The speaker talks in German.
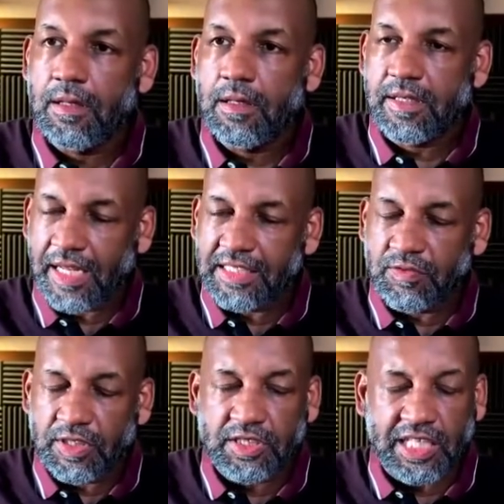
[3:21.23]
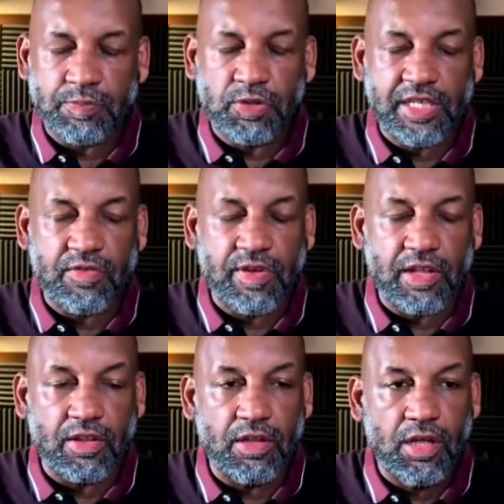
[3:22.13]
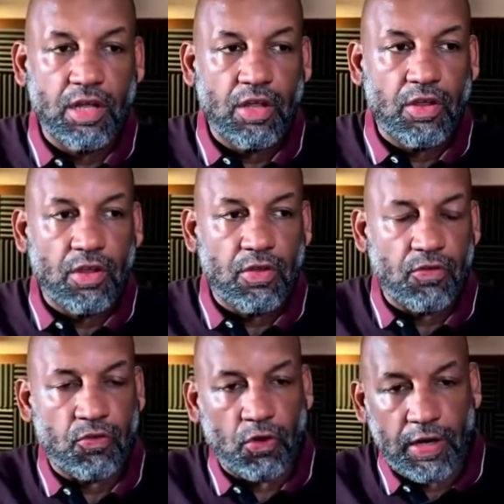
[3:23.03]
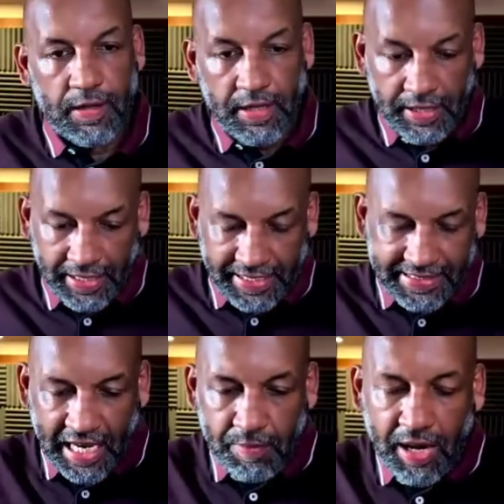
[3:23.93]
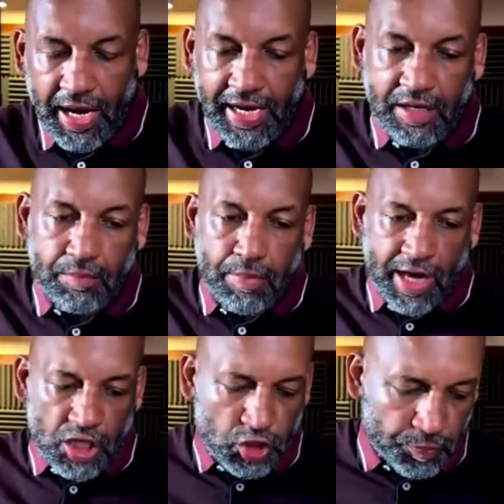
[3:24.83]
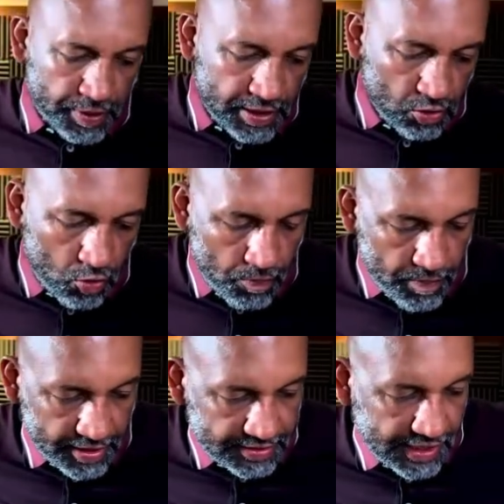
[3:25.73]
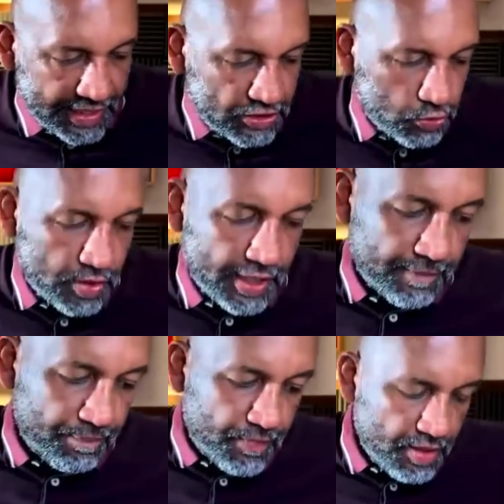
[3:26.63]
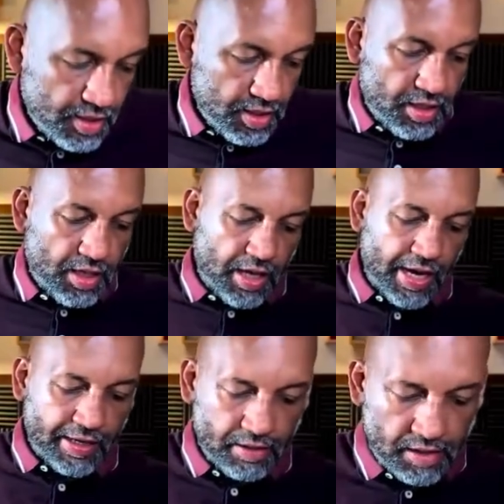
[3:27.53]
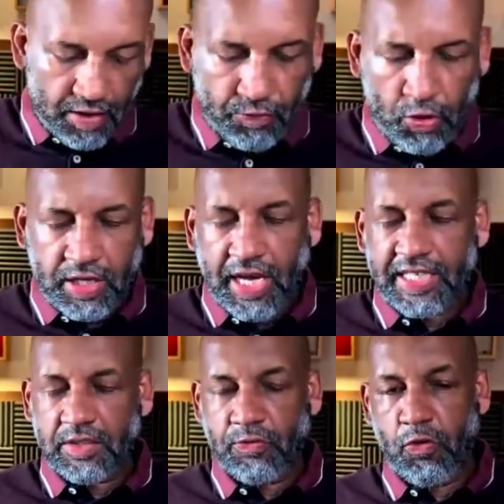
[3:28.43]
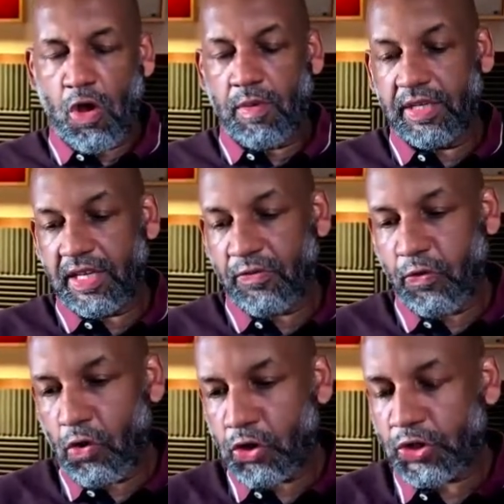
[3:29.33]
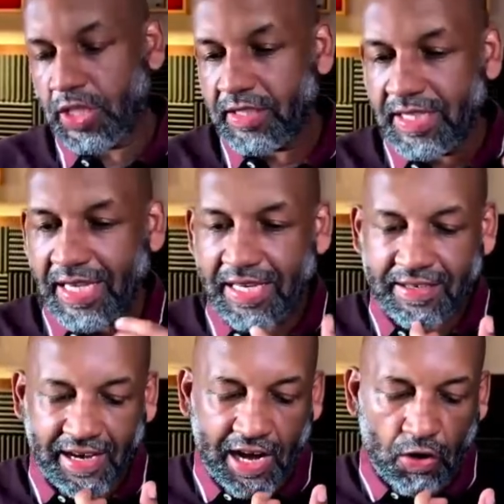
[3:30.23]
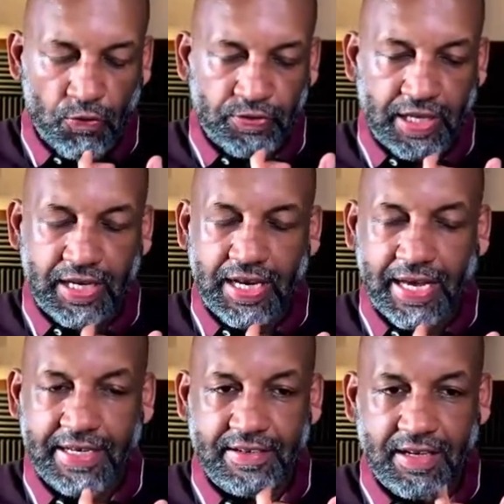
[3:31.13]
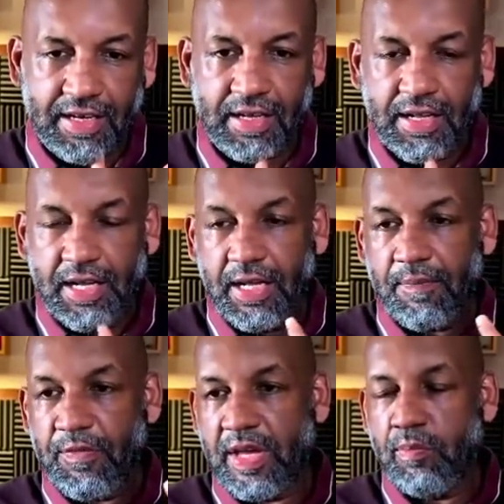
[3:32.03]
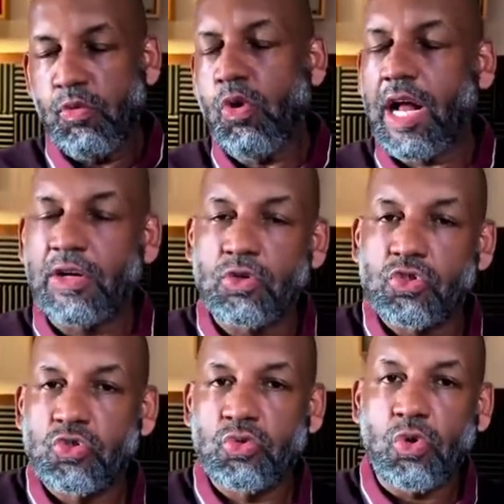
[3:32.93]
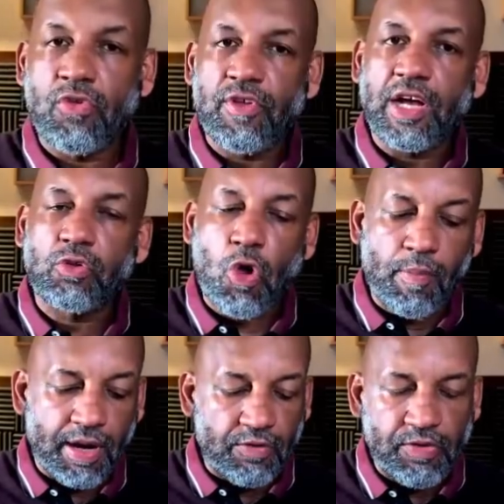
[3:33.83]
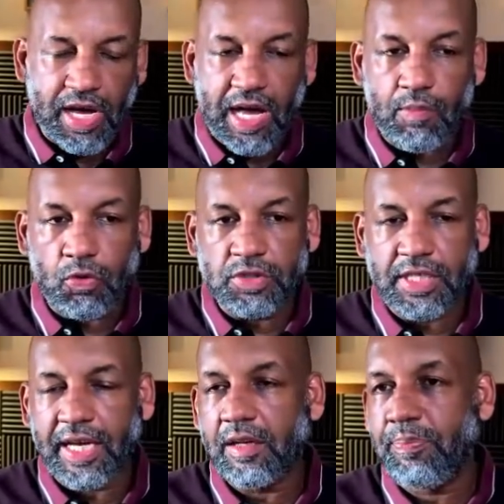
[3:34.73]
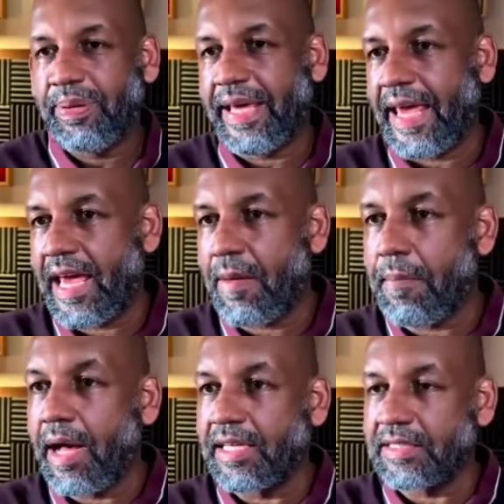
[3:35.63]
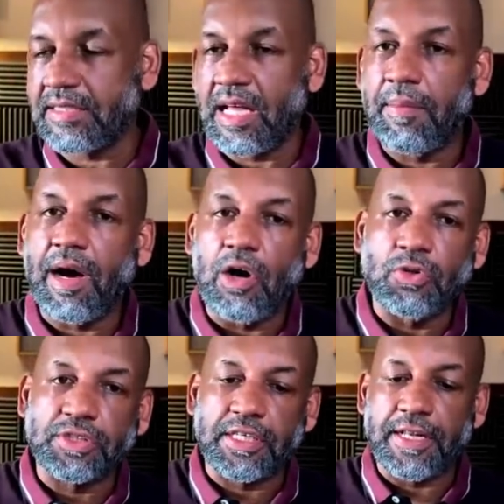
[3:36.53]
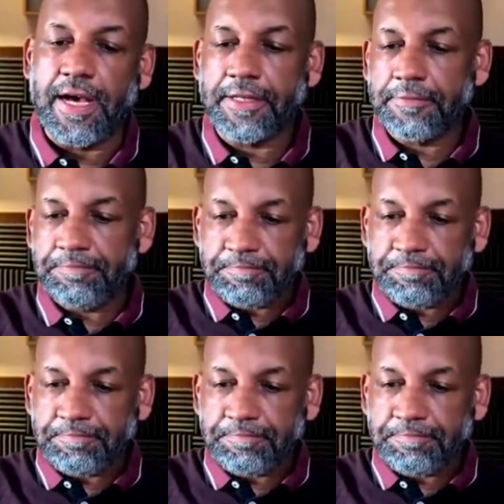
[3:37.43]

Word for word: Das ist, was transportiert werden soll. Ich gebe ein Beispiel, um es einzuleiten. Eine erfolgreiche Firma, der Vorstand geht auf den Leiter der Buchhaltung zu und sagt, hör mal, wir haben uns eine PR-Maßnahme ausgedacht.